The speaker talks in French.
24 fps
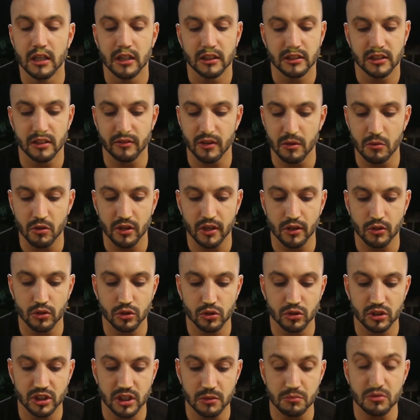c'est vraiment quelque
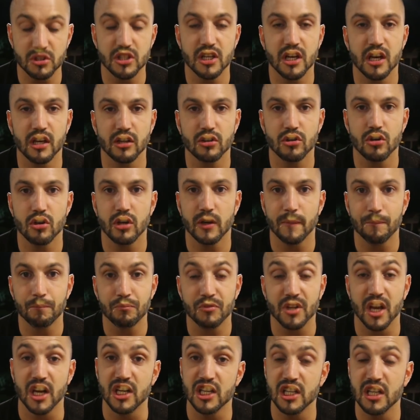chose qui me tient à cœur.
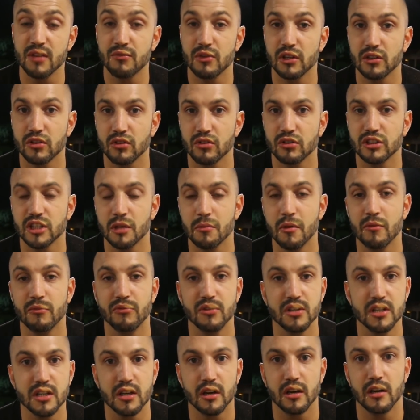J'ai des fois tendance à même
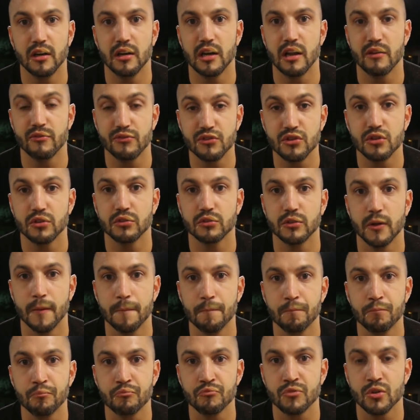finir la viande
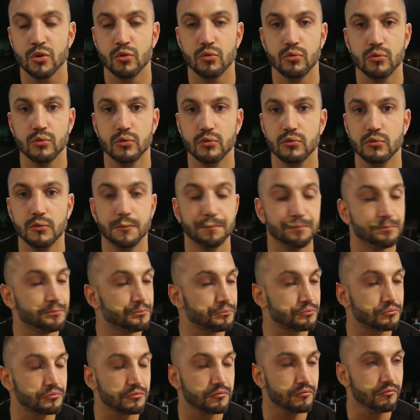ou
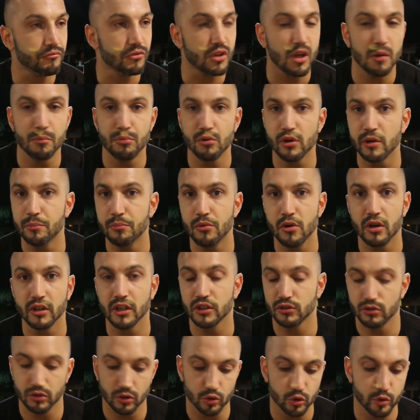peu importe,
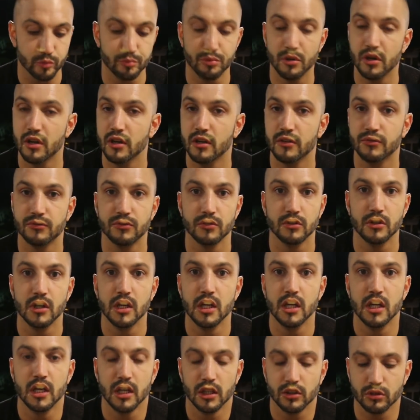hein, que ce soit du bœuf, euh,
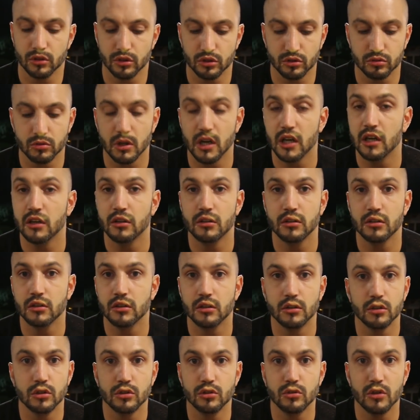que ce soit
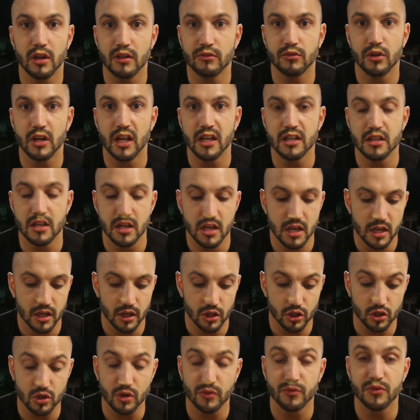euh, de la volaille,
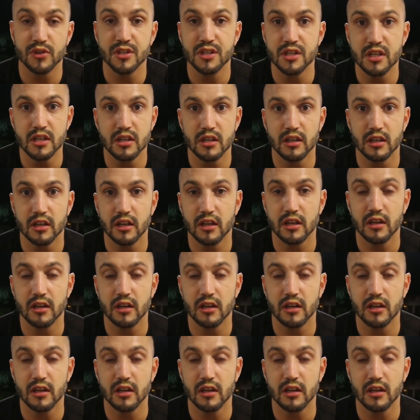je finis